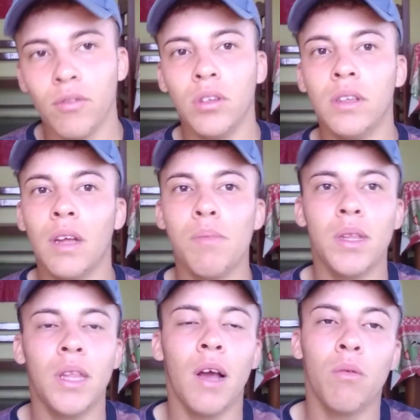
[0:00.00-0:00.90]
Você
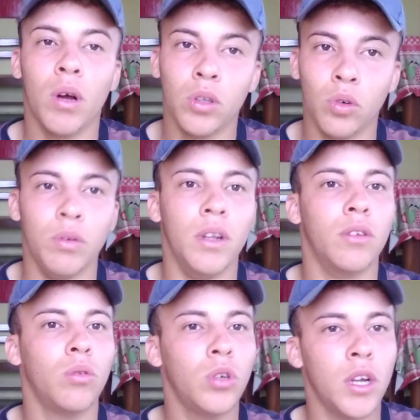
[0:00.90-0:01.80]
também tem alguma dúvida,
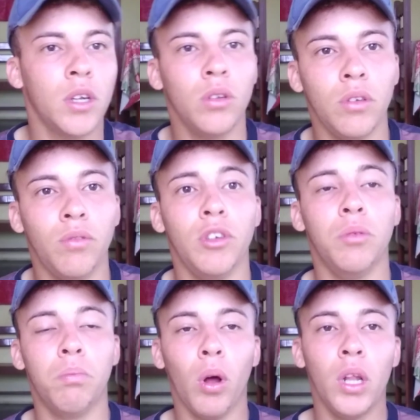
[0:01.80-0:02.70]
sugestão de
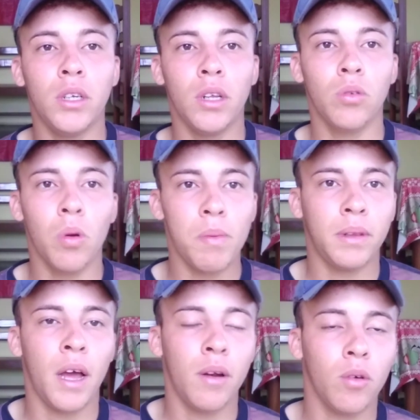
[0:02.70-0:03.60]
vídeo, pode deixar nos
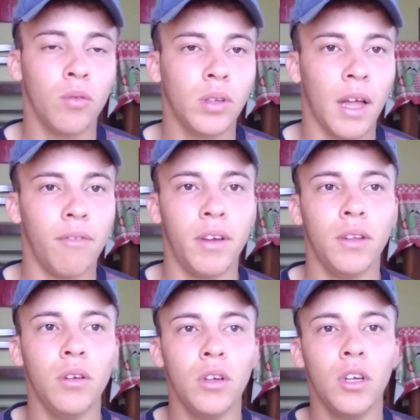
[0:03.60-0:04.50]
comentários que eu vou estar tá
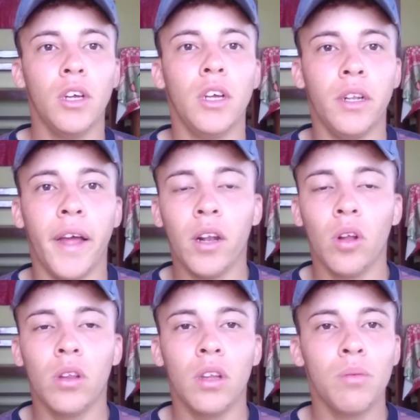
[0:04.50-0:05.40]
vendo né?
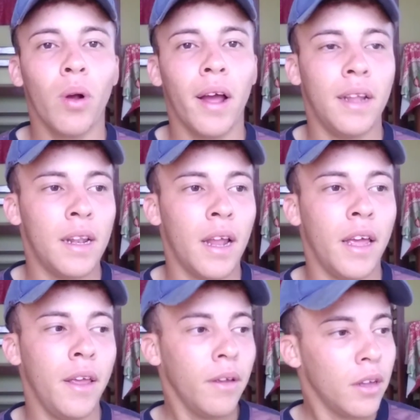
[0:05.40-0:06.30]
Anotando no meu caderno
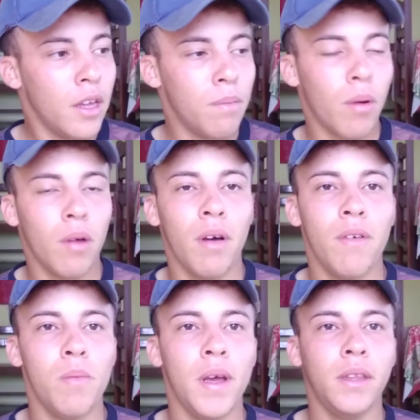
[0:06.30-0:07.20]
aí. E
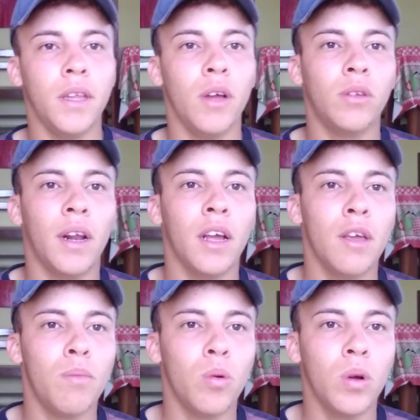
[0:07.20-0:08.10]
provavelmente, né, eu trago
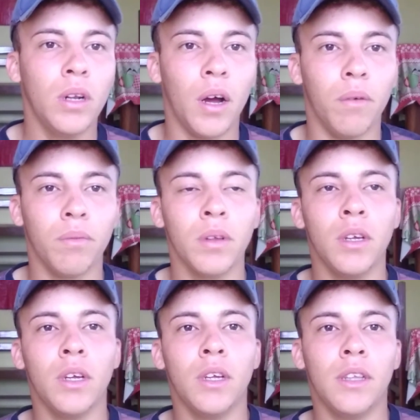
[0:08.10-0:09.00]
aqui pro canal.
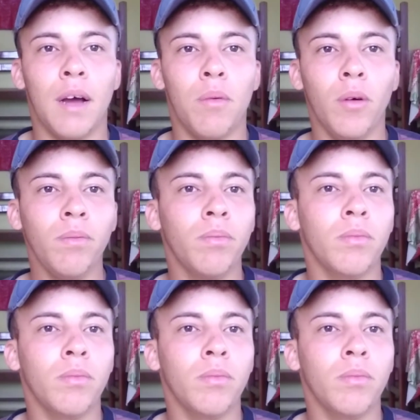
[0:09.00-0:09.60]
Tá bom?